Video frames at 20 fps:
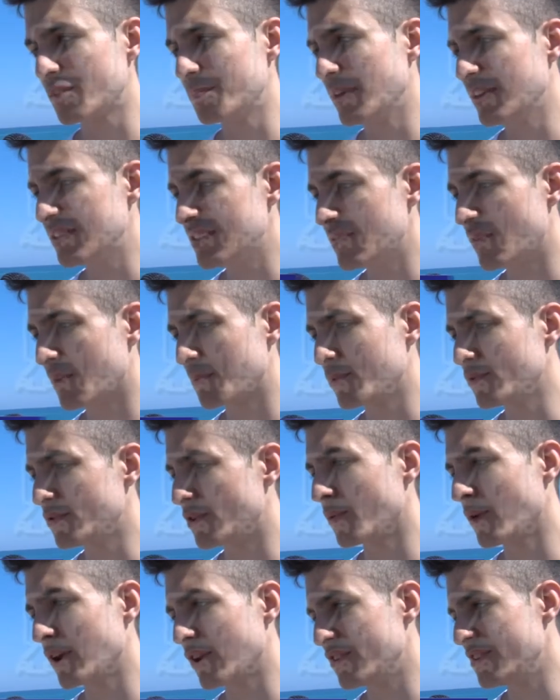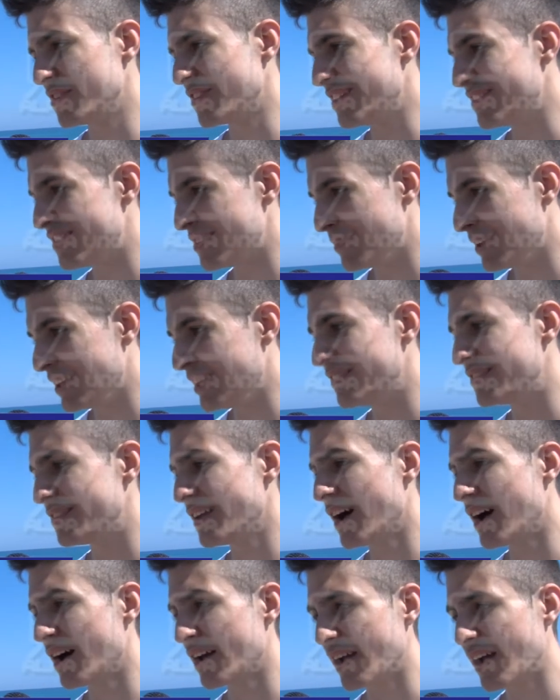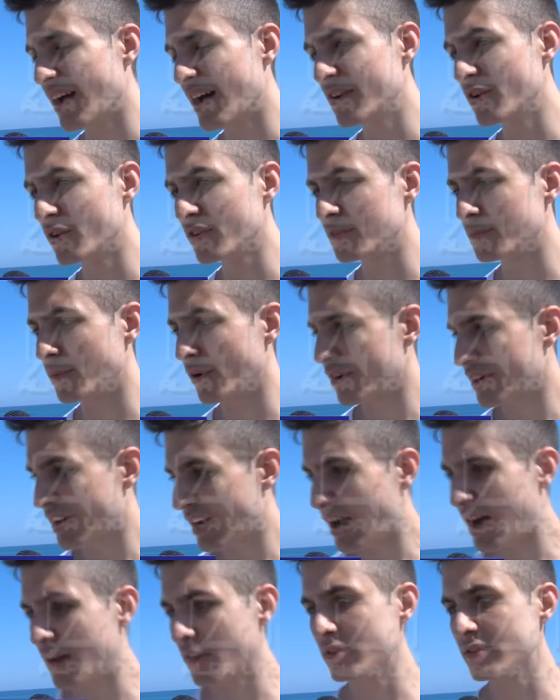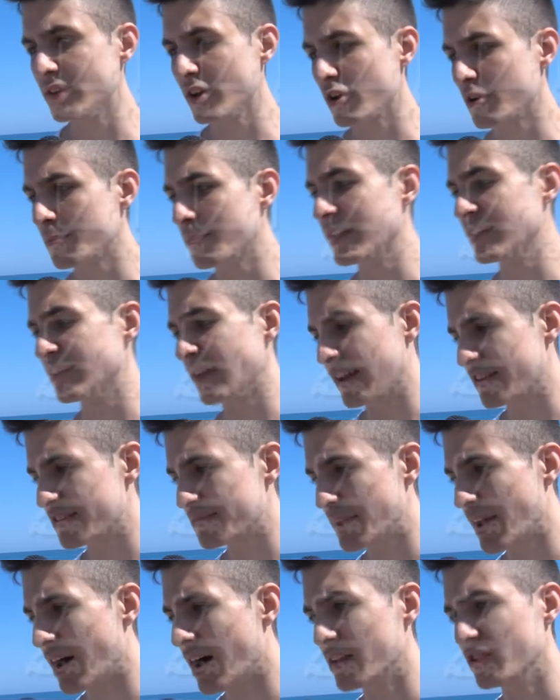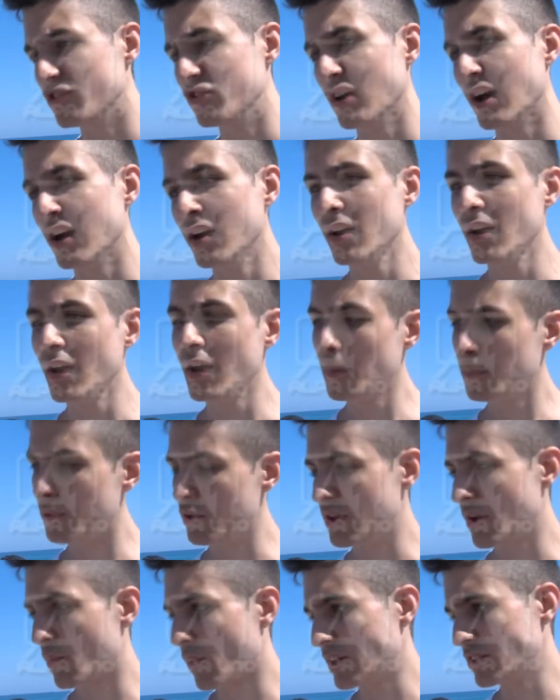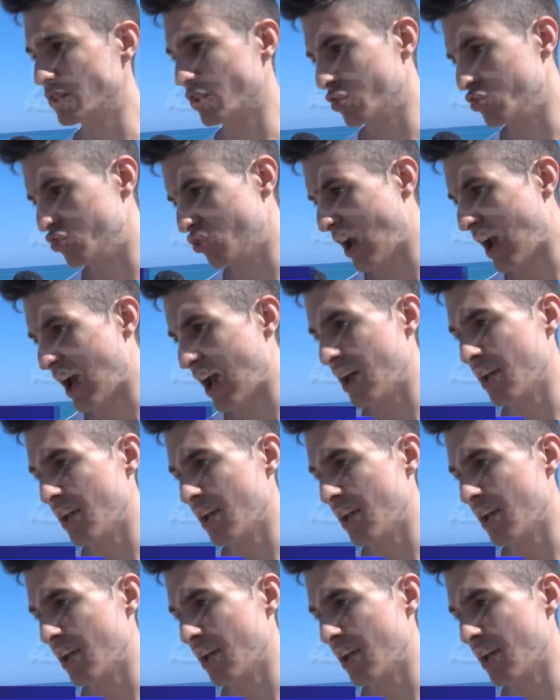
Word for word: obiettivo è appunto quello di sensibilizzare a non sporcare ulteriormente la spiaggia più di quanto già